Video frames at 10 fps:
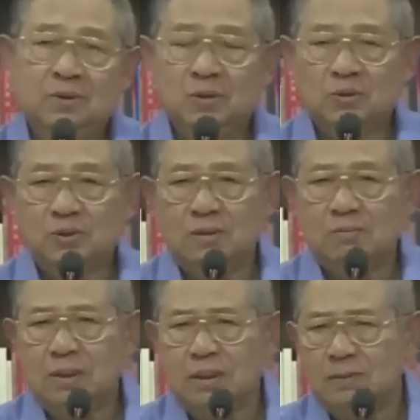menurut
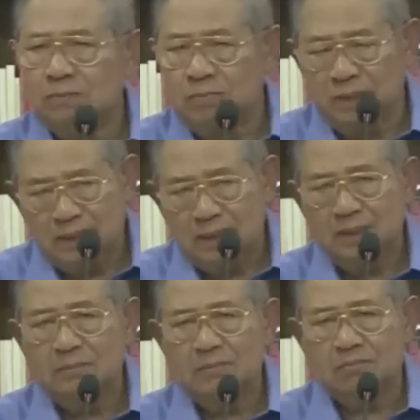saya
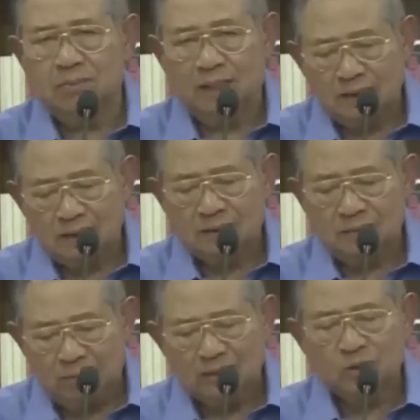melebihi batas
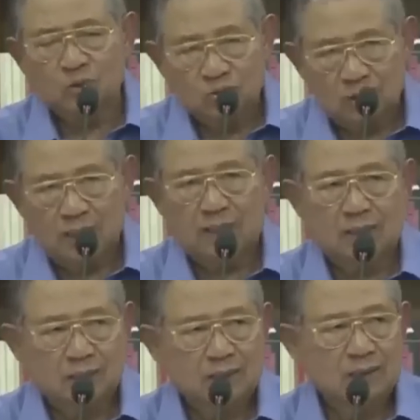
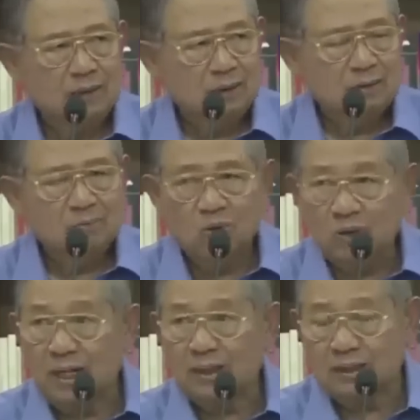kepatutan
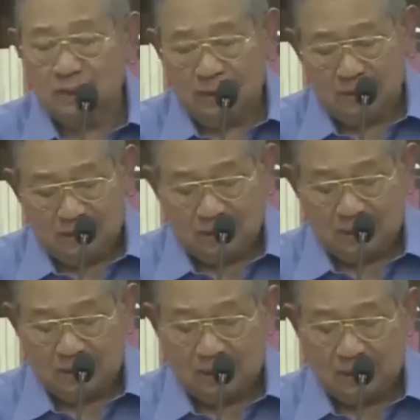moral dan
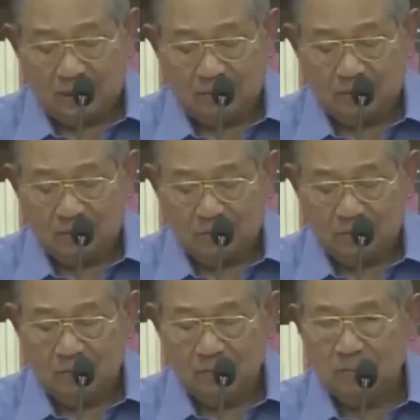etika dalam
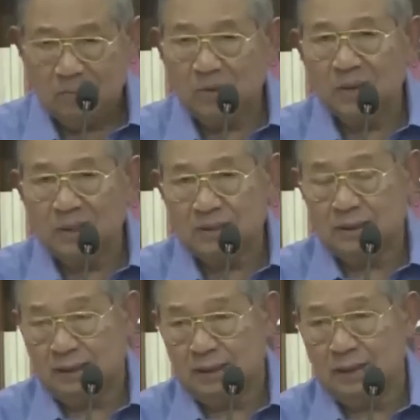
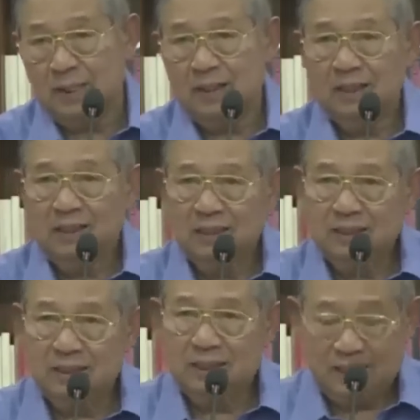politik.
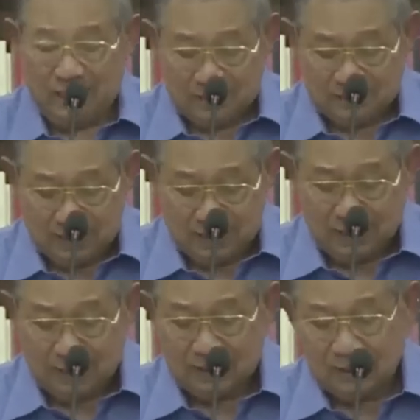Ia
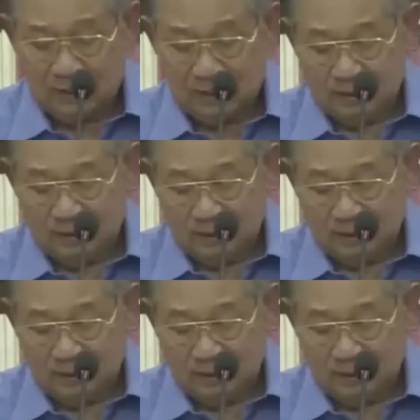kasar.